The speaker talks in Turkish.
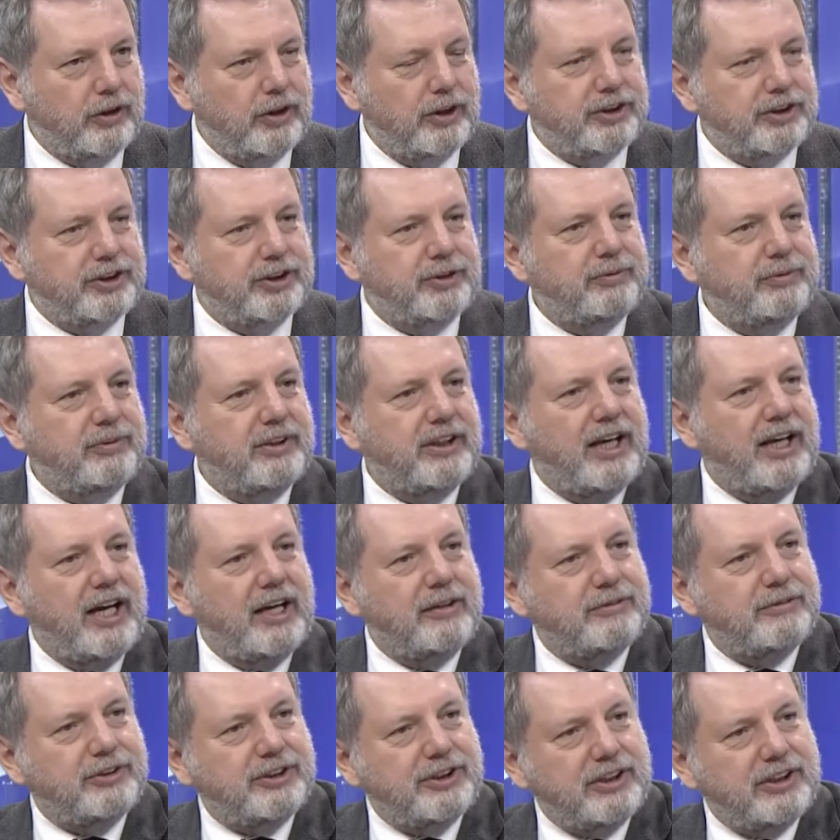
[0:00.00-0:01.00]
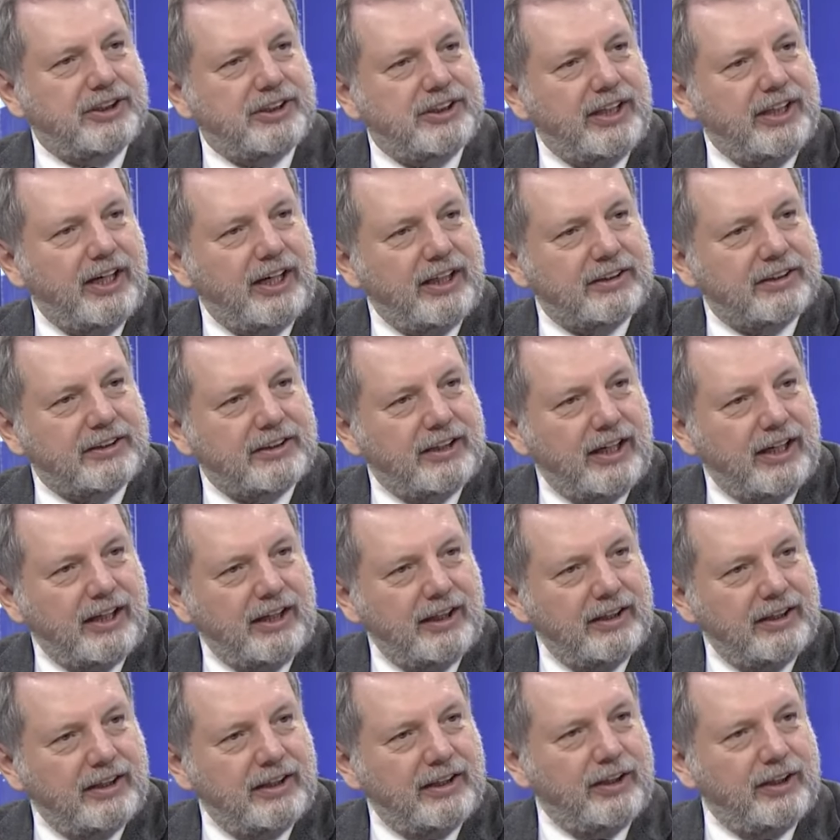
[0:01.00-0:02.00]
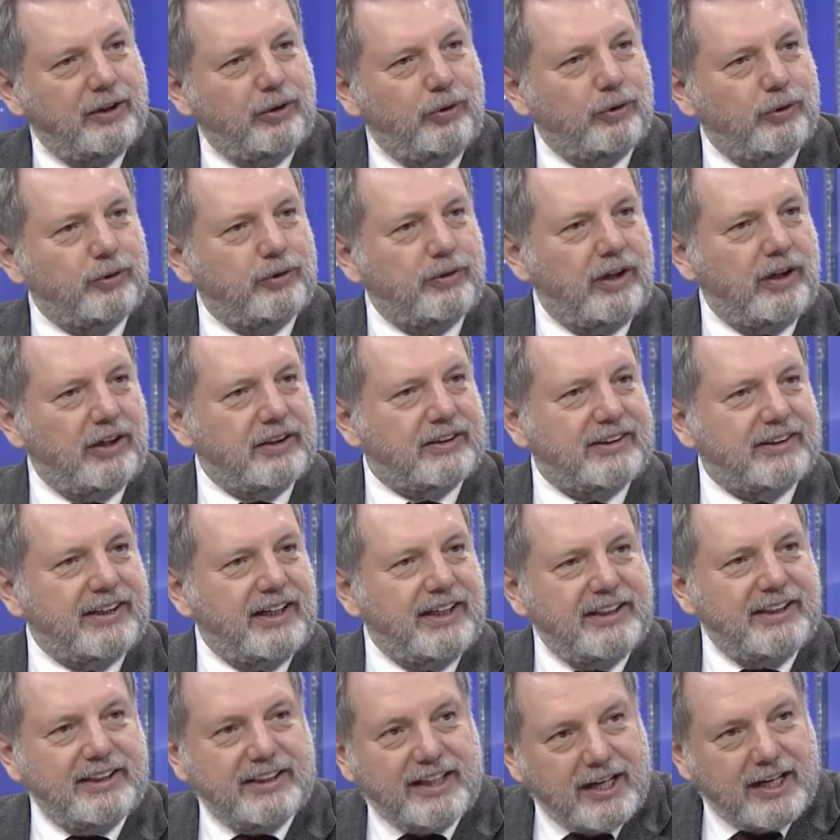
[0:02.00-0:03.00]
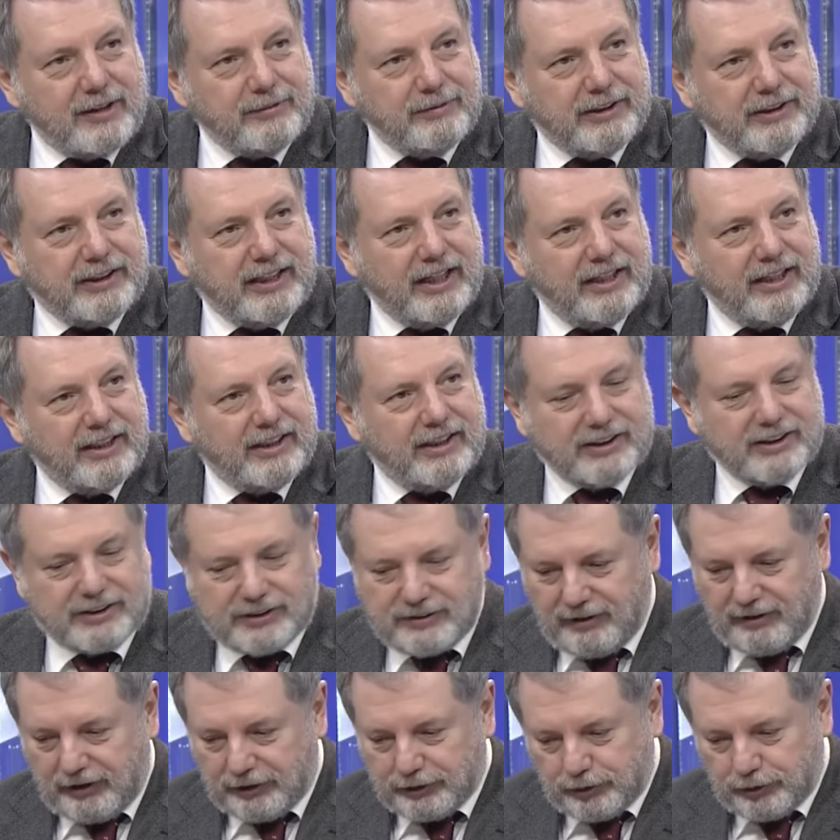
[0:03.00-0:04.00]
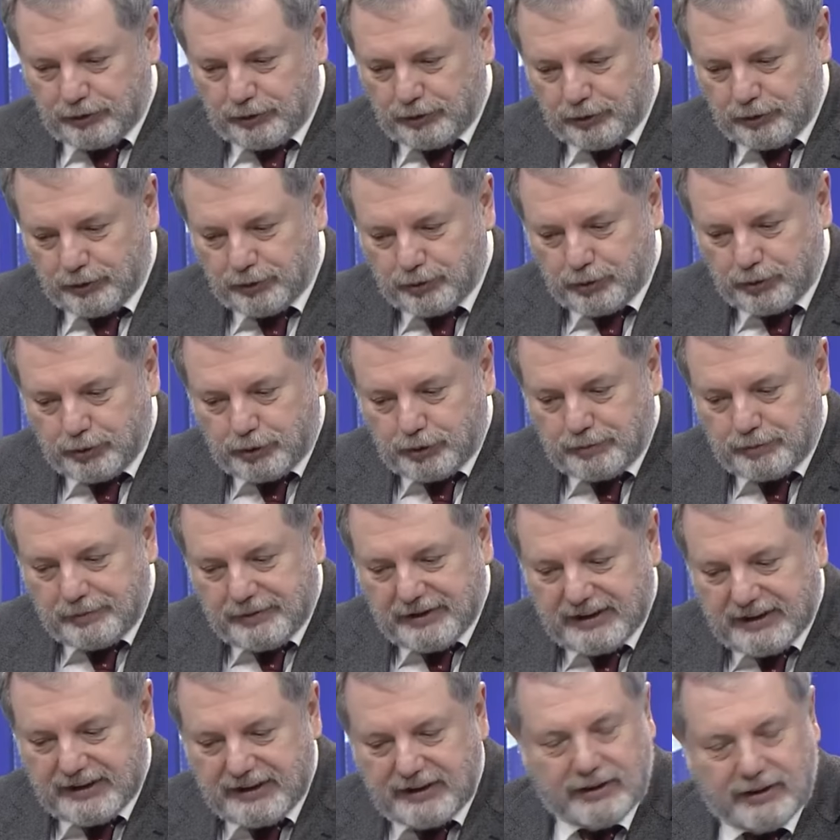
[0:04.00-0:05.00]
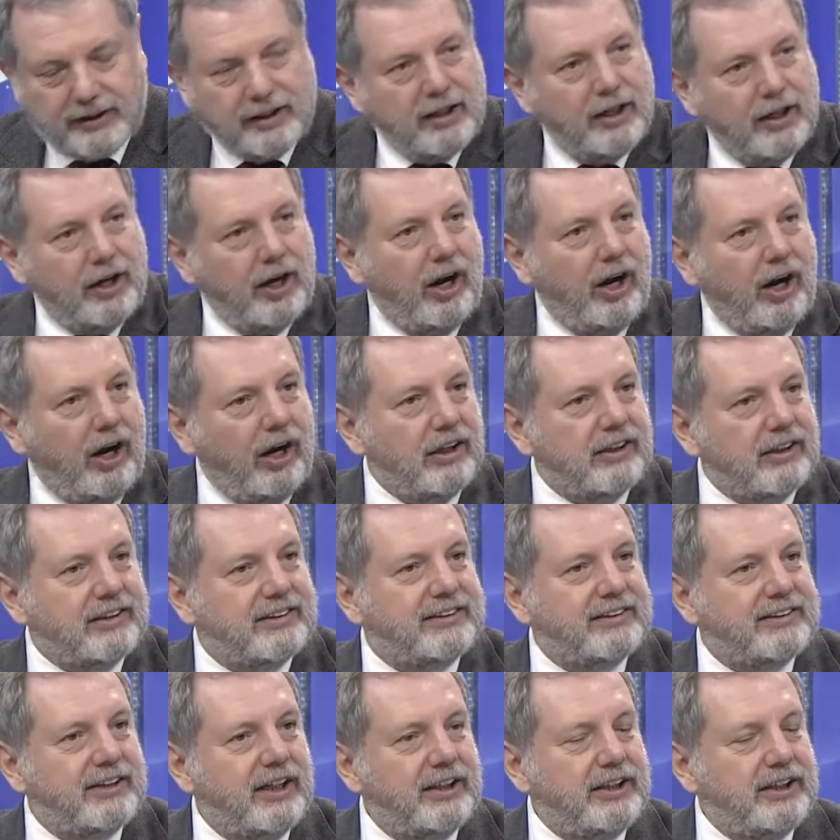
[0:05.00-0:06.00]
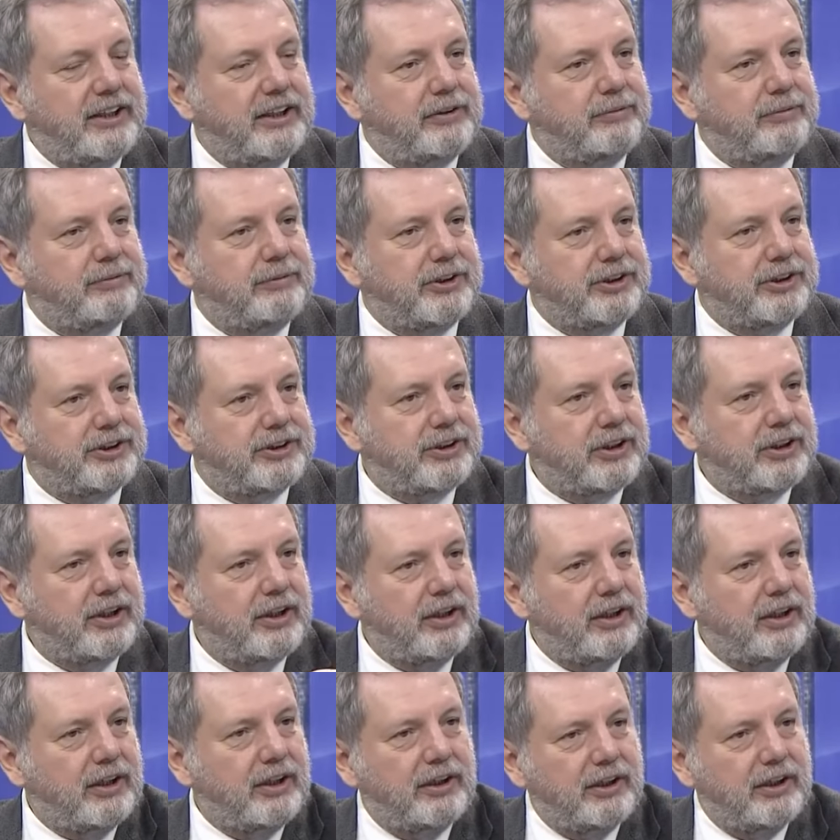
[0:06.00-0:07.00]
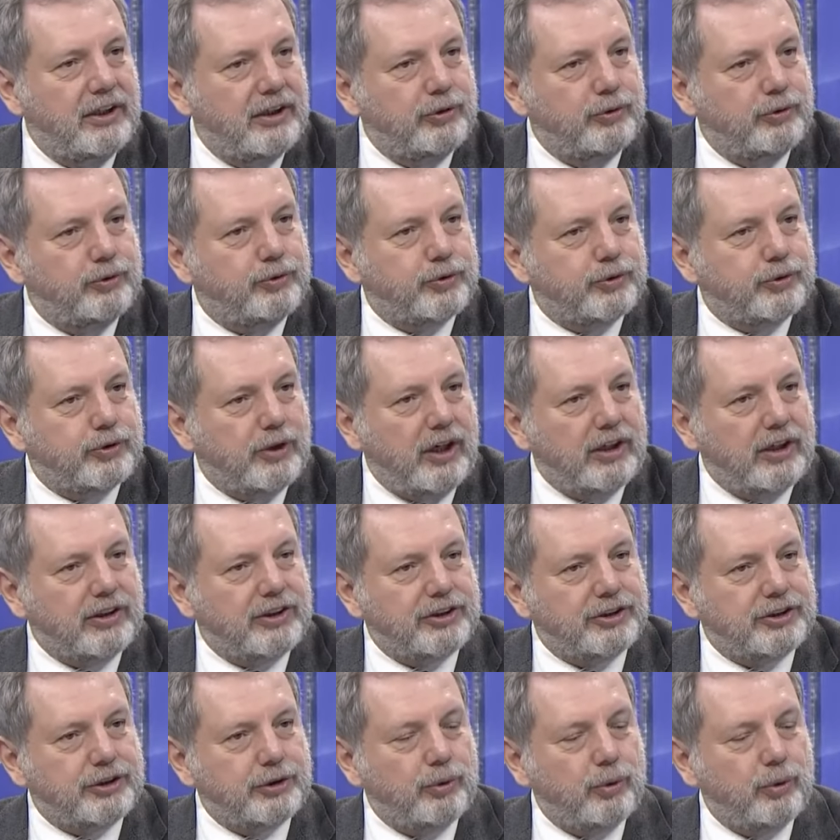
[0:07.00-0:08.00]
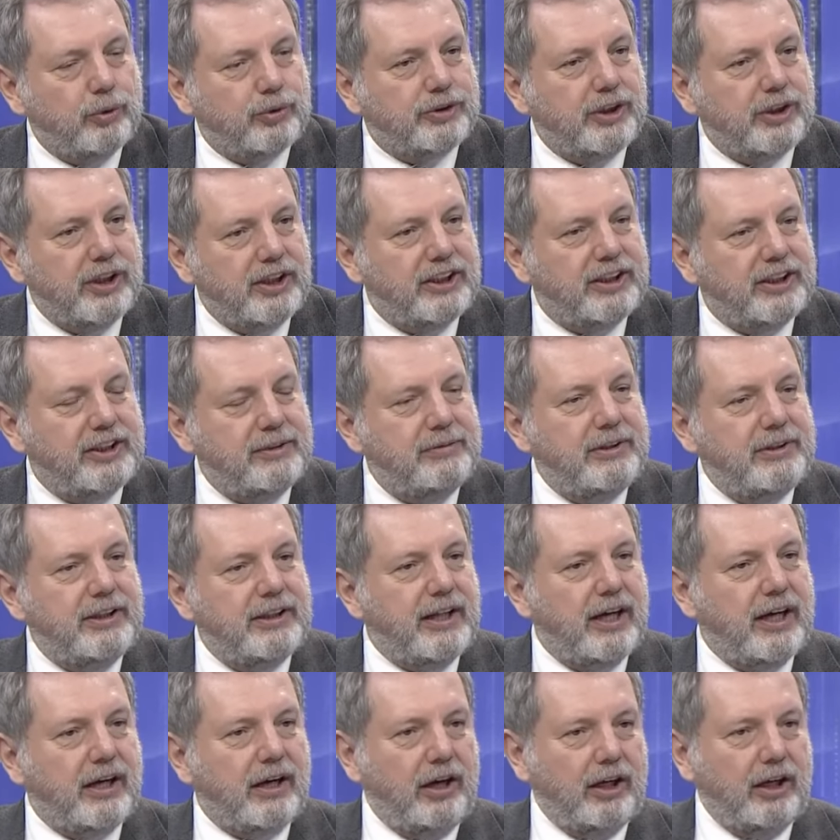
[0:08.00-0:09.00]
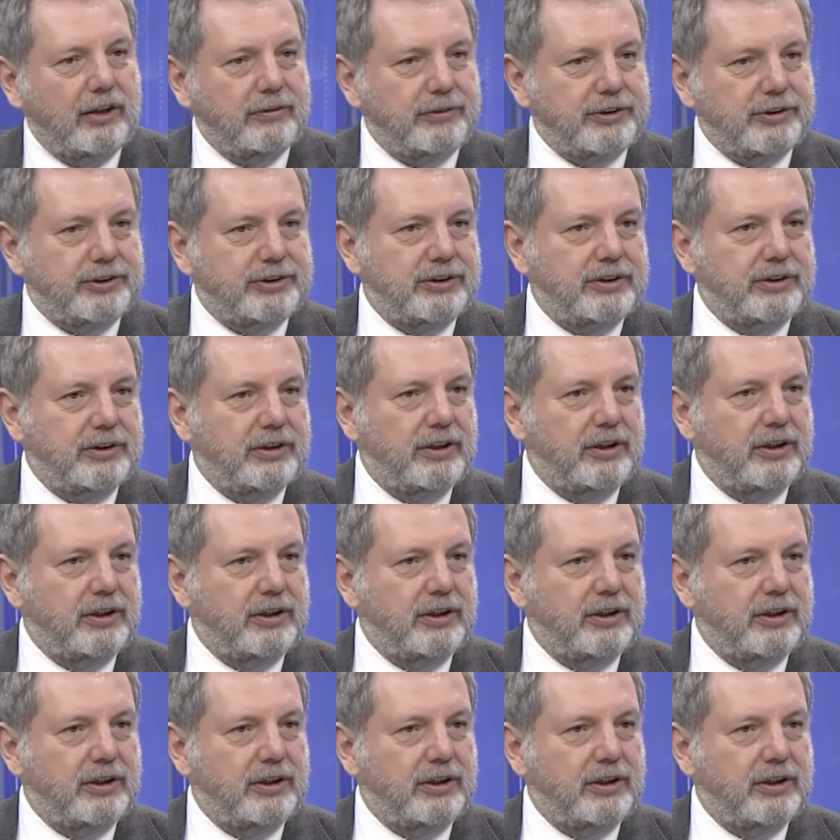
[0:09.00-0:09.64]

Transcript: Şimdi gelmiş 2'ye hatta onun altına iner mi tehlikesi var. Çünkü 100 binin altına inmiş e, nüfus artışı 92 binde kalmış.